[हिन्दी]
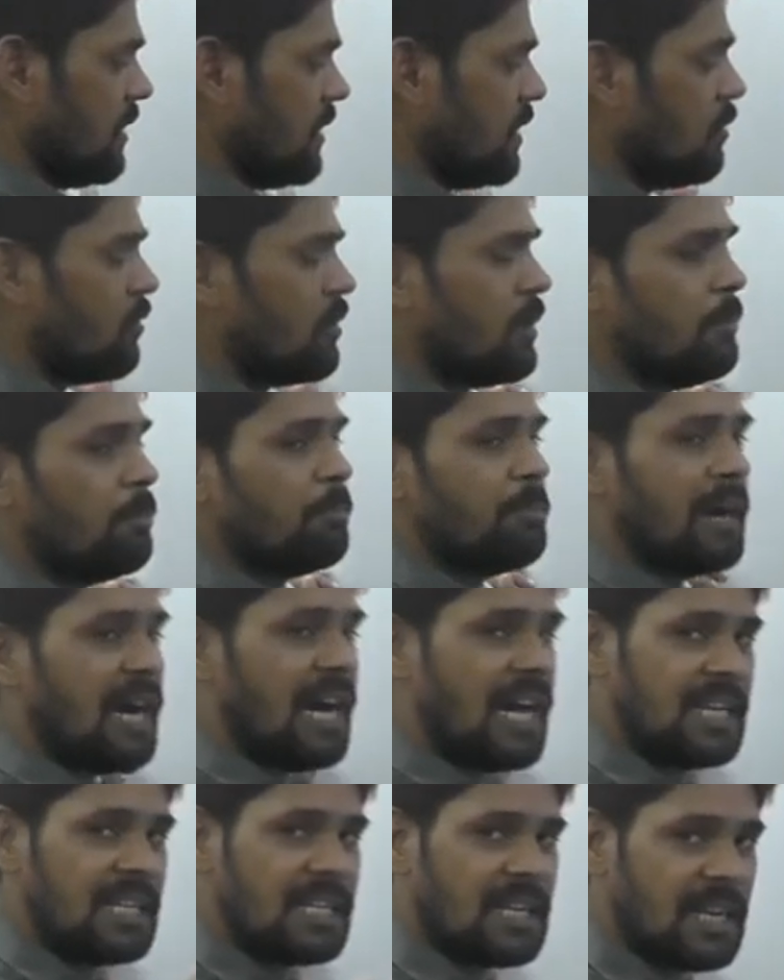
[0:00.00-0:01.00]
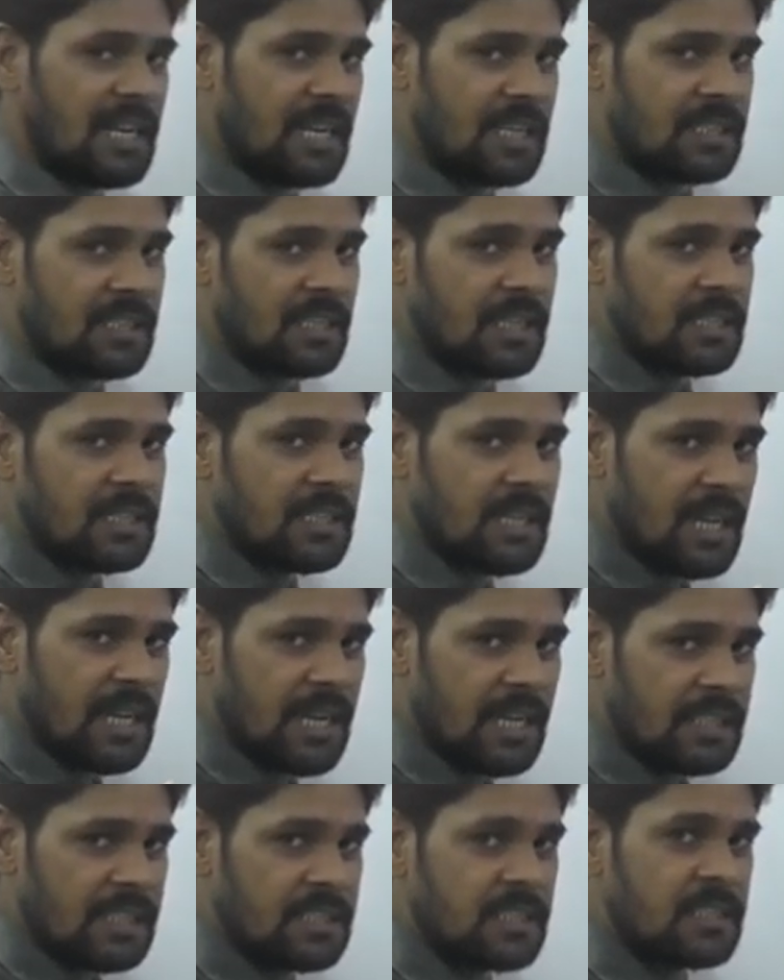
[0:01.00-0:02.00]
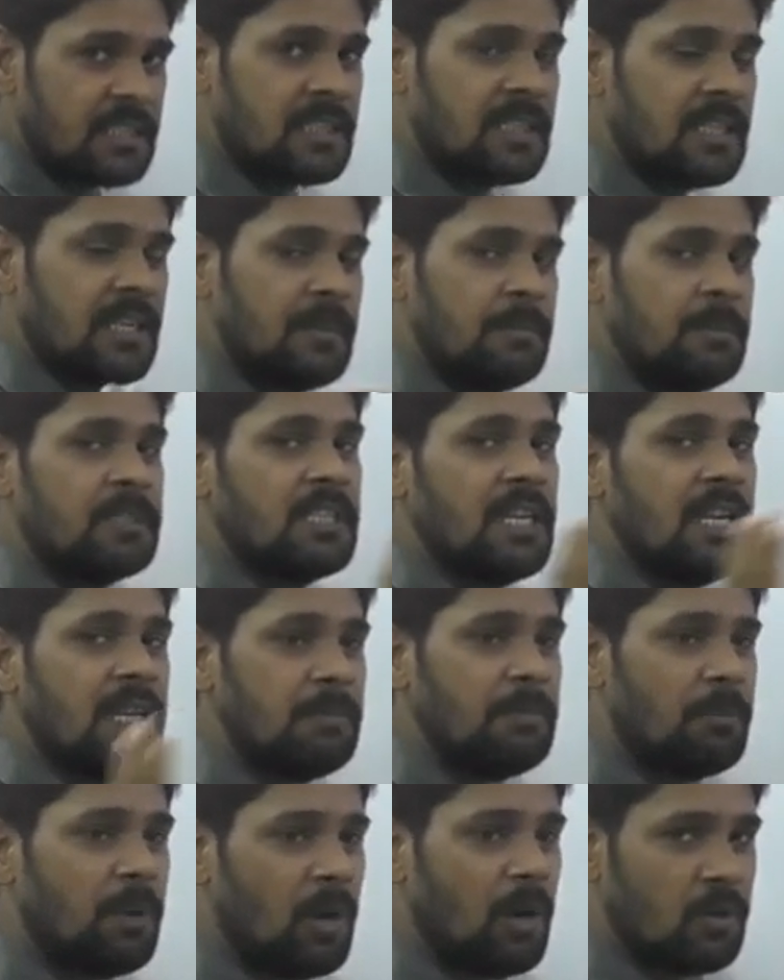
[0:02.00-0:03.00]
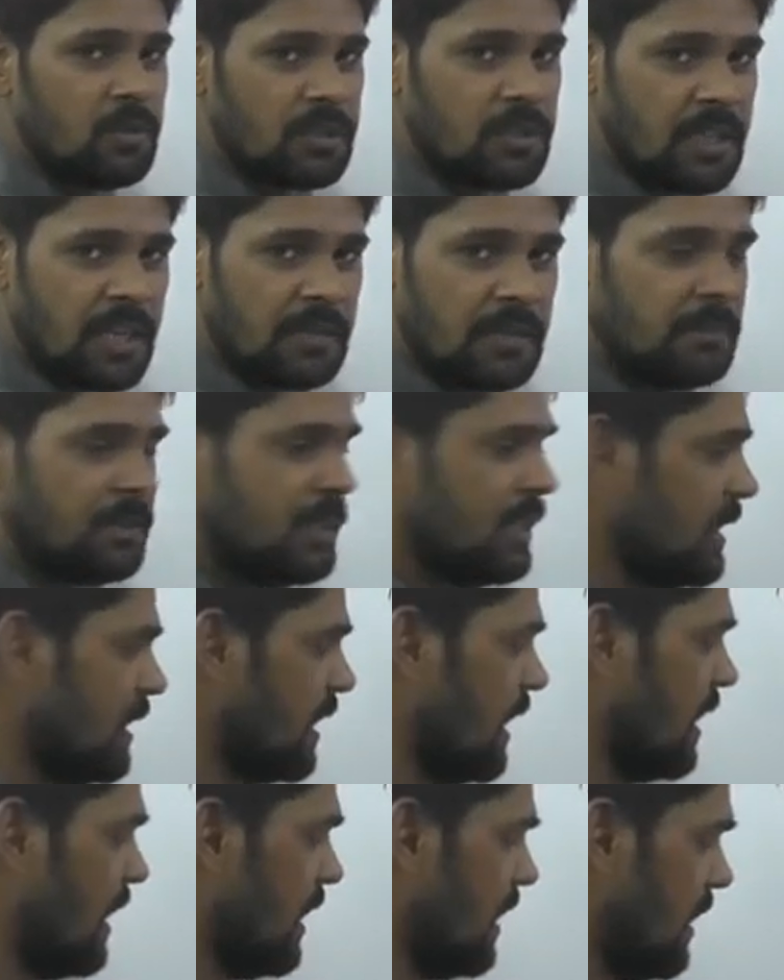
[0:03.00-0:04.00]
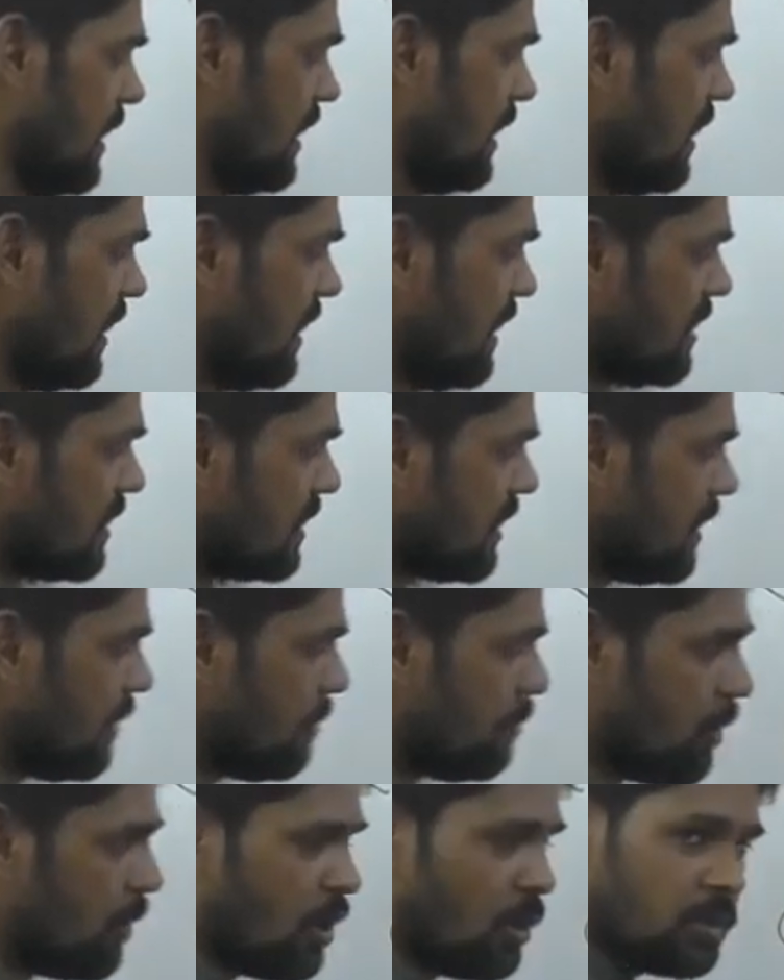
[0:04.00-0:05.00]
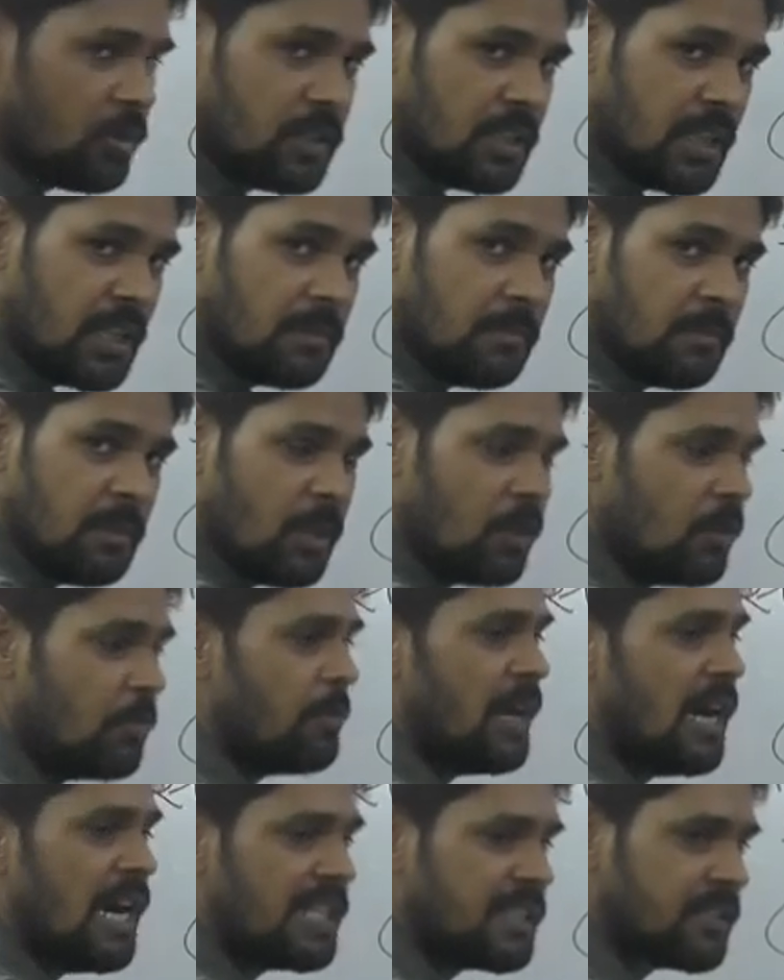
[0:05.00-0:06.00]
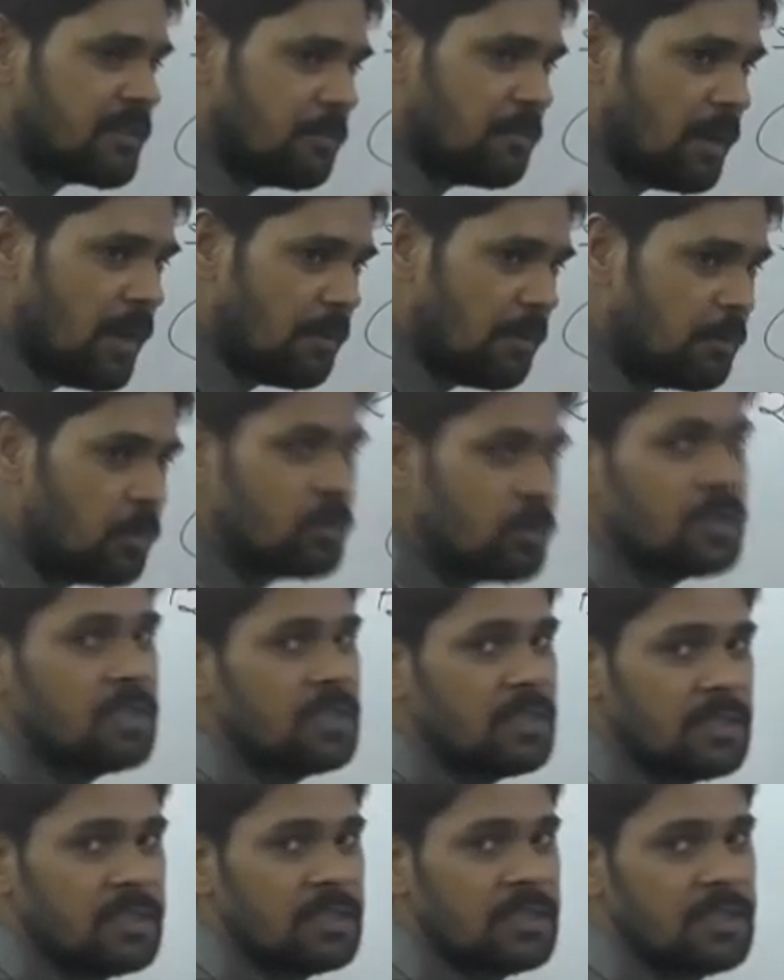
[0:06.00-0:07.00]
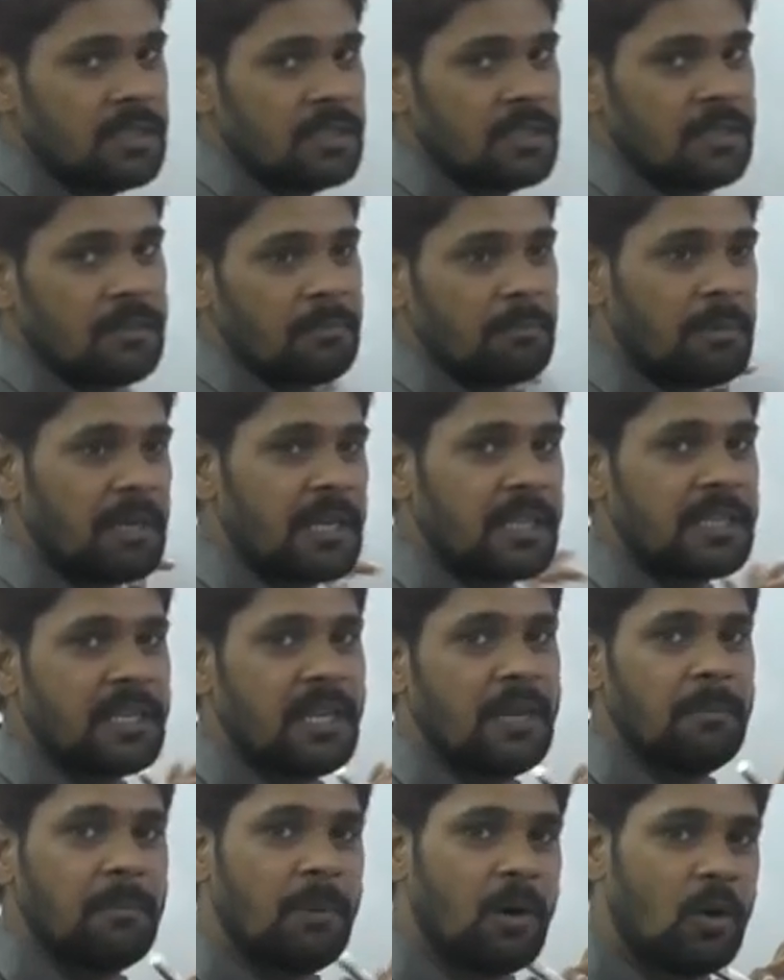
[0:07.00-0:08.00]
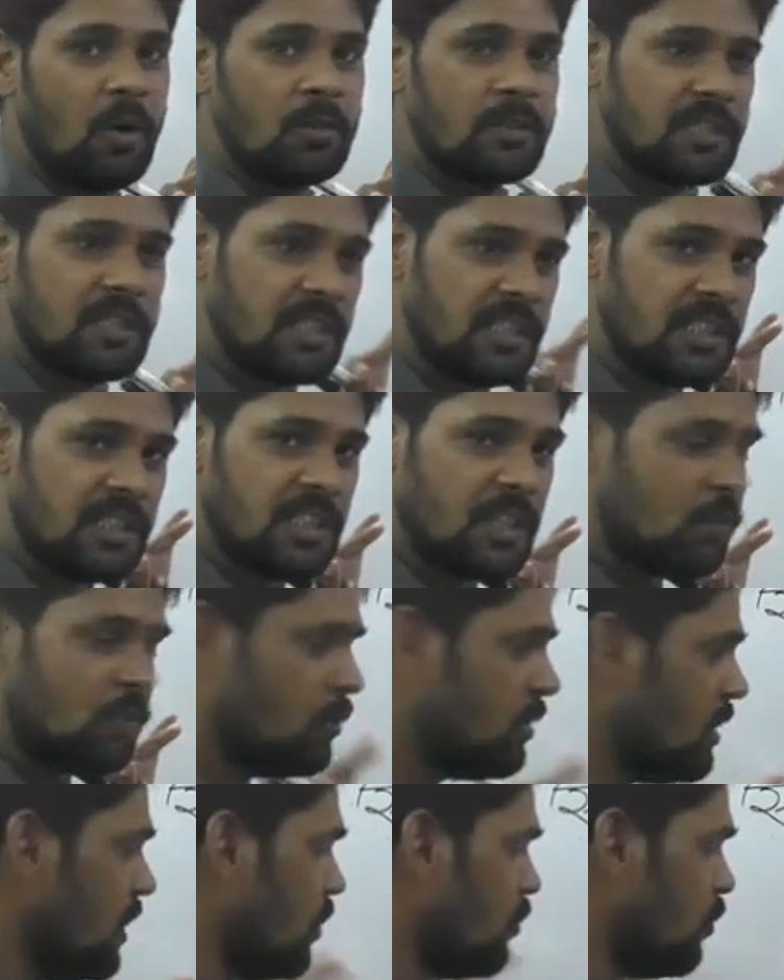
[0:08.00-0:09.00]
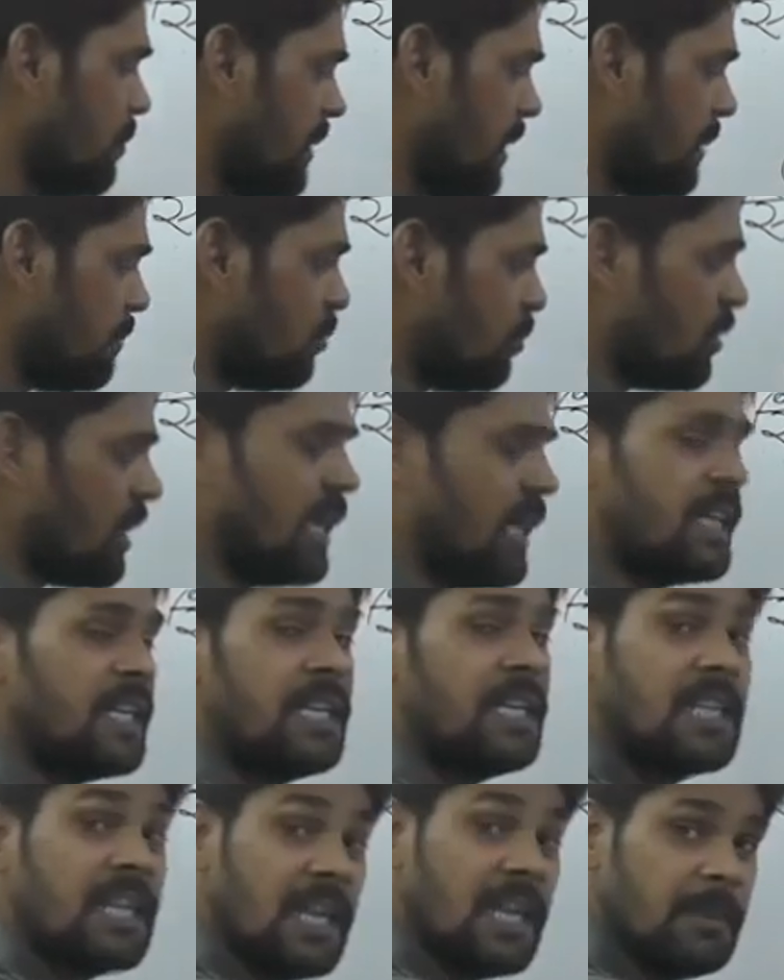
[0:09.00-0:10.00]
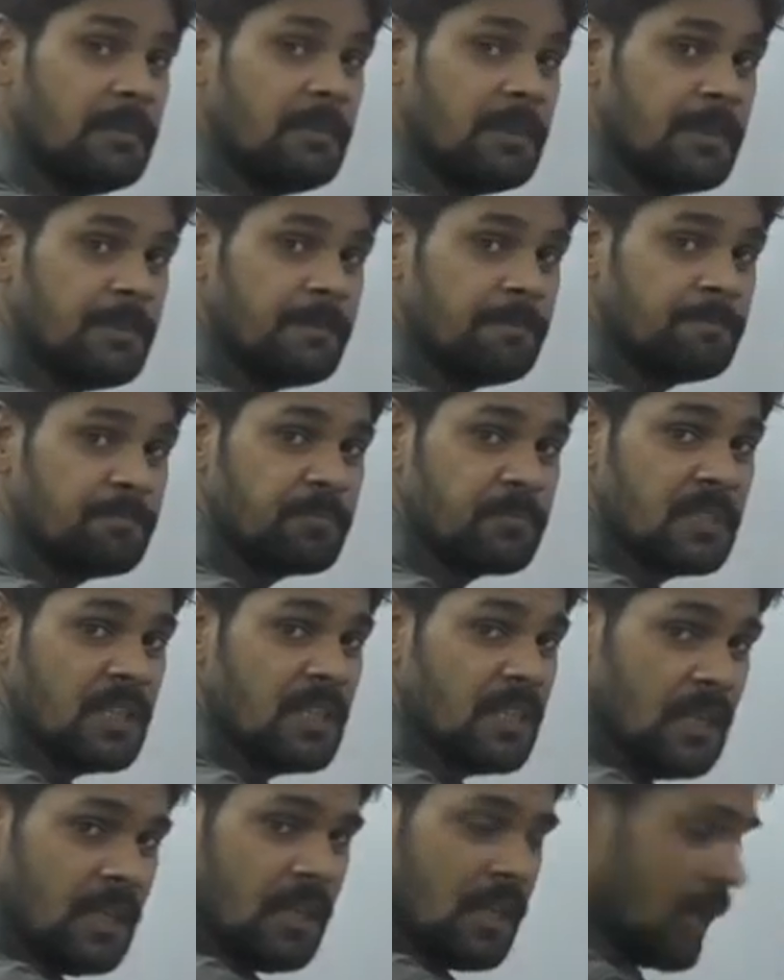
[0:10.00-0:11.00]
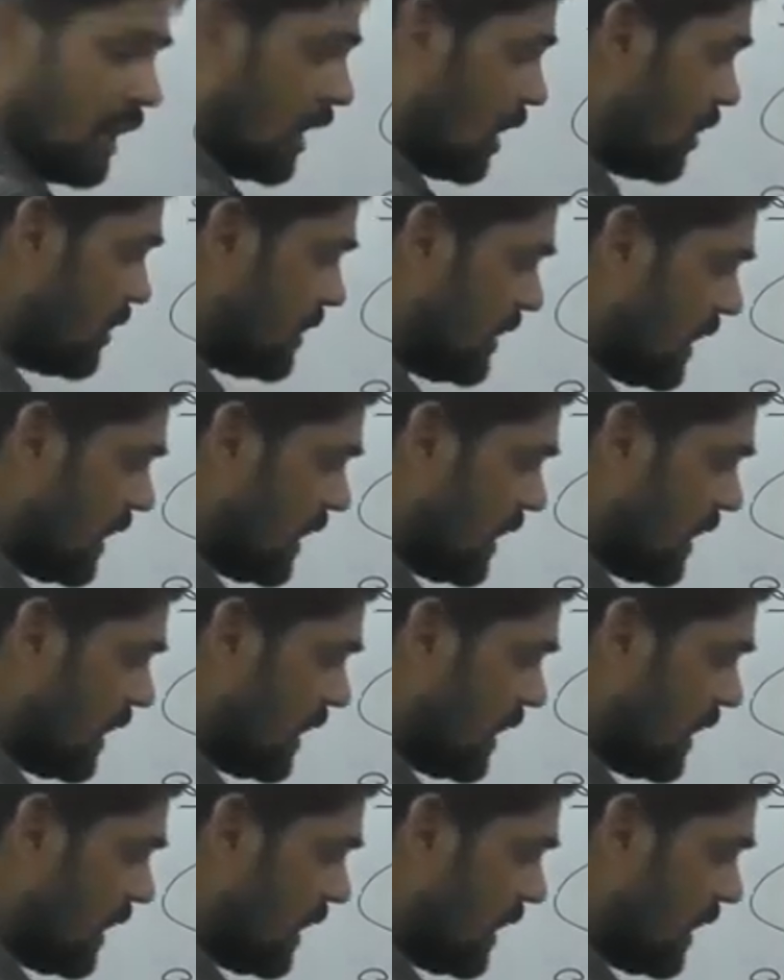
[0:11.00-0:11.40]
क्योंकि पाल कला तक क्या है चित्रण विषय बौद्ध धर्म ही रहा है इसलिए बौद्ध धर्म और महात्मा बुद्ध पढ़ना बहुत ही ज़रूरी है वो भी पूरा डिटेल में और